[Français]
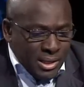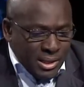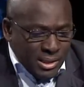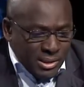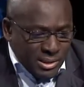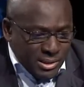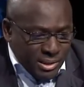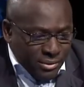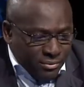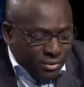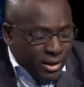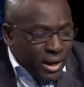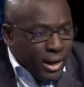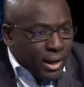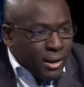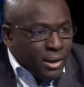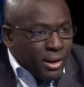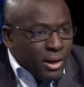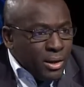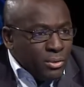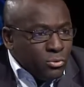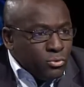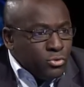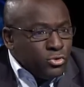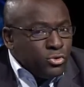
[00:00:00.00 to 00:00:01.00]
C'est vrai,
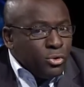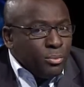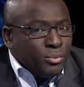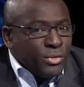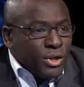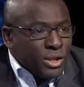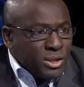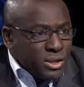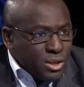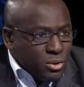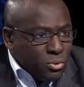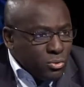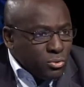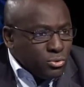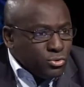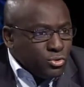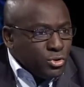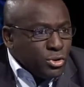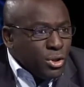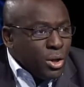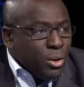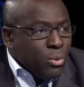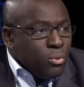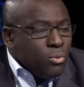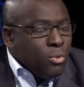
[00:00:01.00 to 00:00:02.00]
nous sommes dans un
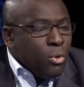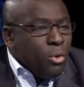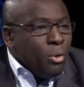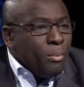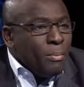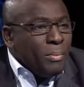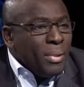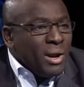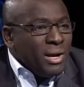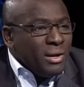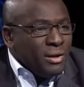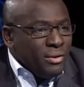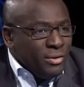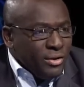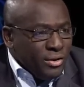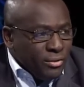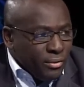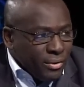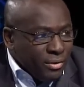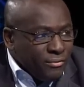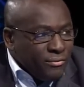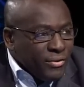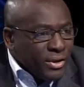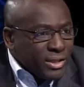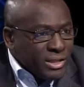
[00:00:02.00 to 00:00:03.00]
continent où on parle
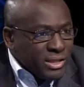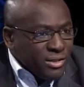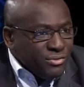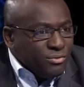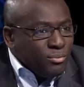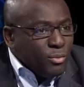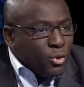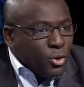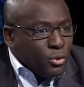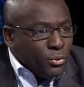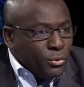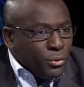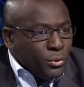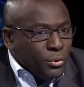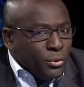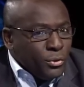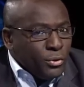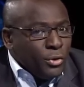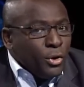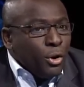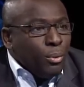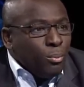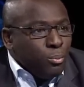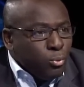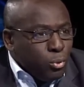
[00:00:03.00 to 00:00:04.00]
effectivement
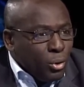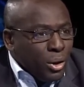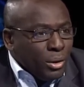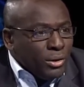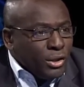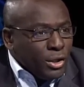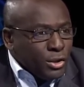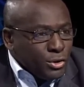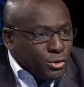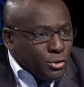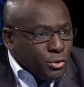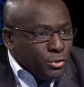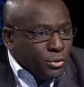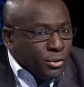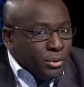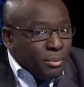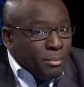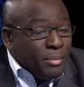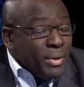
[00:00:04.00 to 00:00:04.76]
d'emploi des jeunes,